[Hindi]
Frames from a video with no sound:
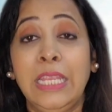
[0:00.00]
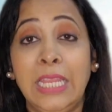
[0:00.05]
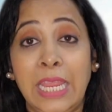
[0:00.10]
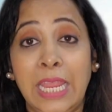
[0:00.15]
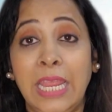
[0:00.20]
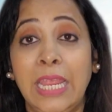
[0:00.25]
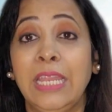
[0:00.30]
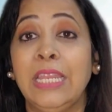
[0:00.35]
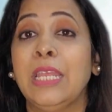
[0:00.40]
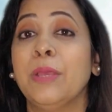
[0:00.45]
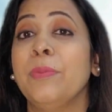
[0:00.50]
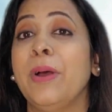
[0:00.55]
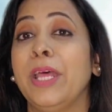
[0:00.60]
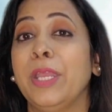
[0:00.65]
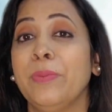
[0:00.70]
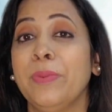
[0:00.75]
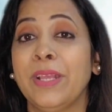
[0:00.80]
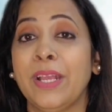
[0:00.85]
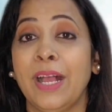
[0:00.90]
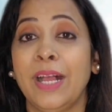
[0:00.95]
ये इनके
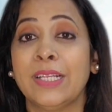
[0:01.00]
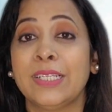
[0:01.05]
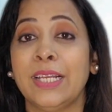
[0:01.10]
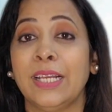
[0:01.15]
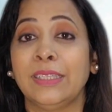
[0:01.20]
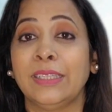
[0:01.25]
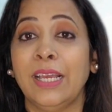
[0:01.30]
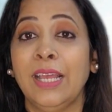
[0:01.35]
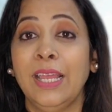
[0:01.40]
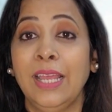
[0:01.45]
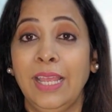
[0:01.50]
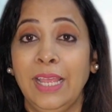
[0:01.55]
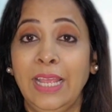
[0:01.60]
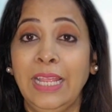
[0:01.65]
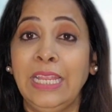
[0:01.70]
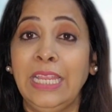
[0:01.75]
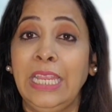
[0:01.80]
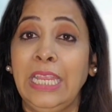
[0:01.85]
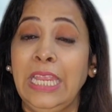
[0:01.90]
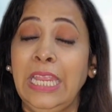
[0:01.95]
बारे में कहा जाता
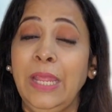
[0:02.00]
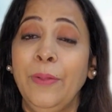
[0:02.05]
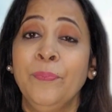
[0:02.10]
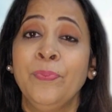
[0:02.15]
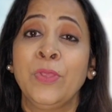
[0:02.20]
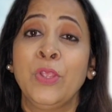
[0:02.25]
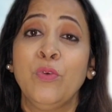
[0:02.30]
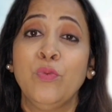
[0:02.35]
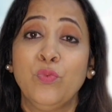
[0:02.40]
है कि